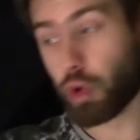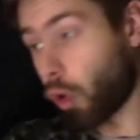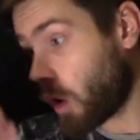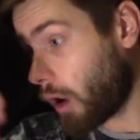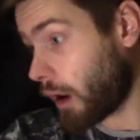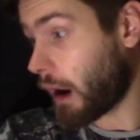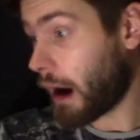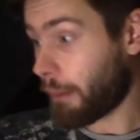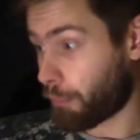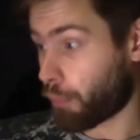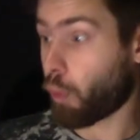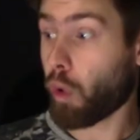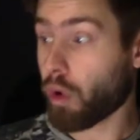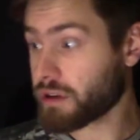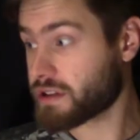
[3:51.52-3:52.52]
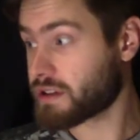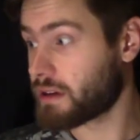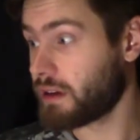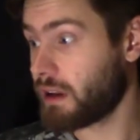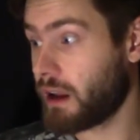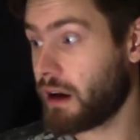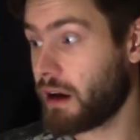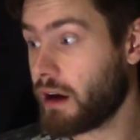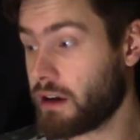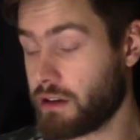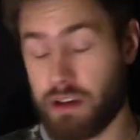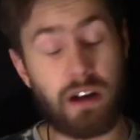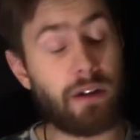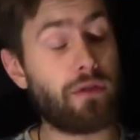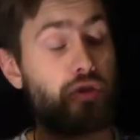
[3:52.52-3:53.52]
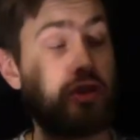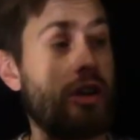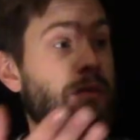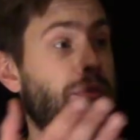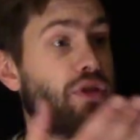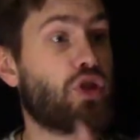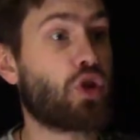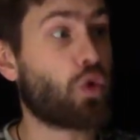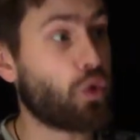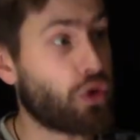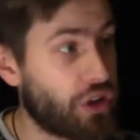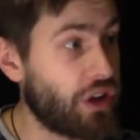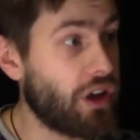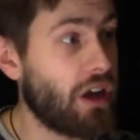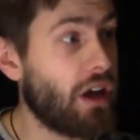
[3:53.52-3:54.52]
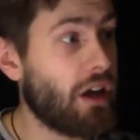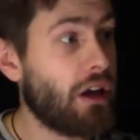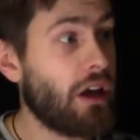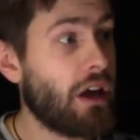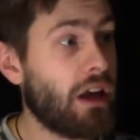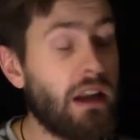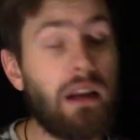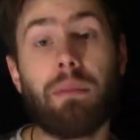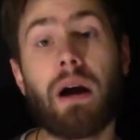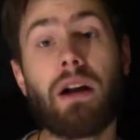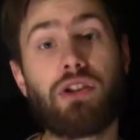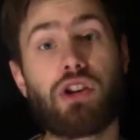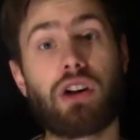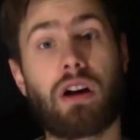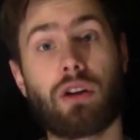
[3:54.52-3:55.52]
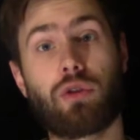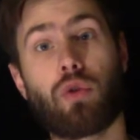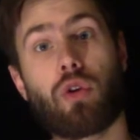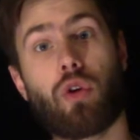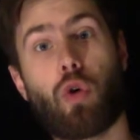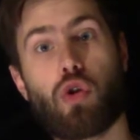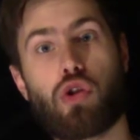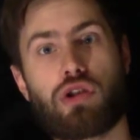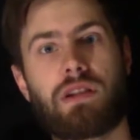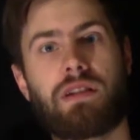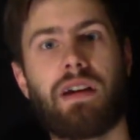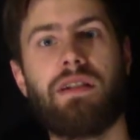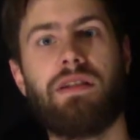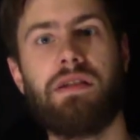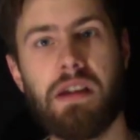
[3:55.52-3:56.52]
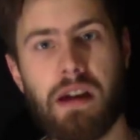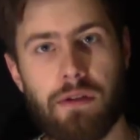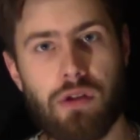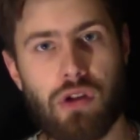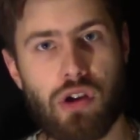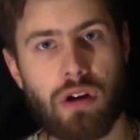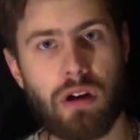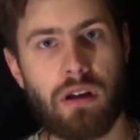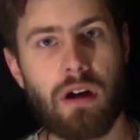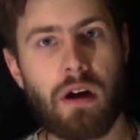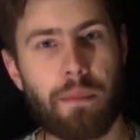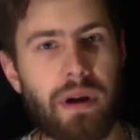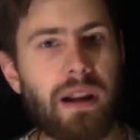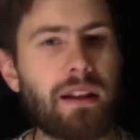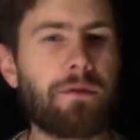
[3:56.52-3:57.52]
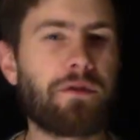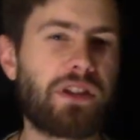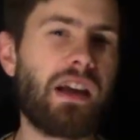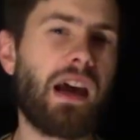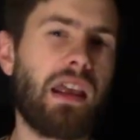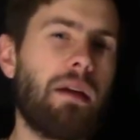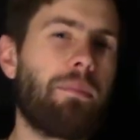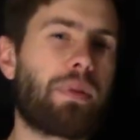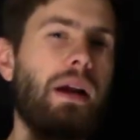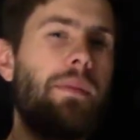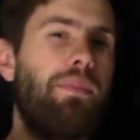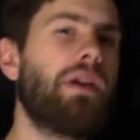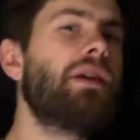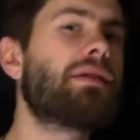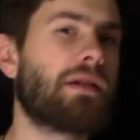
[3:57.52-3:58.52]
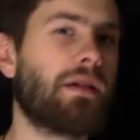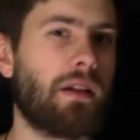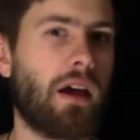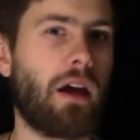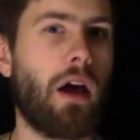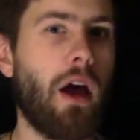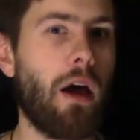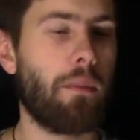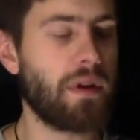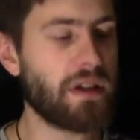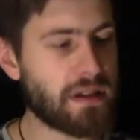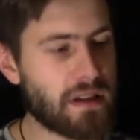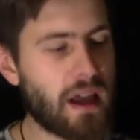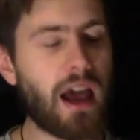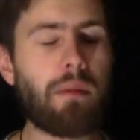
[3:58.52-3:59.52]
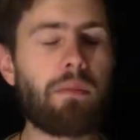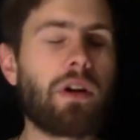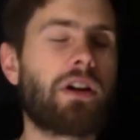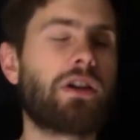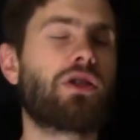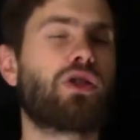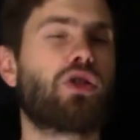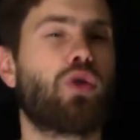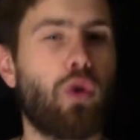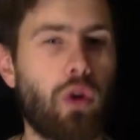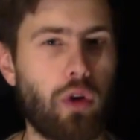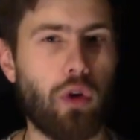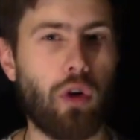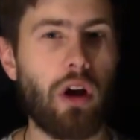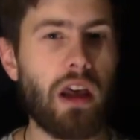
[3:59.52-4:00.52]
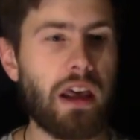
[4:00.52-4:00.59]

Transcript: То апостолы, девушка без руки или мальчик, который хочет стать девочкой. При этом все они прописаны. Мы знаем их историю.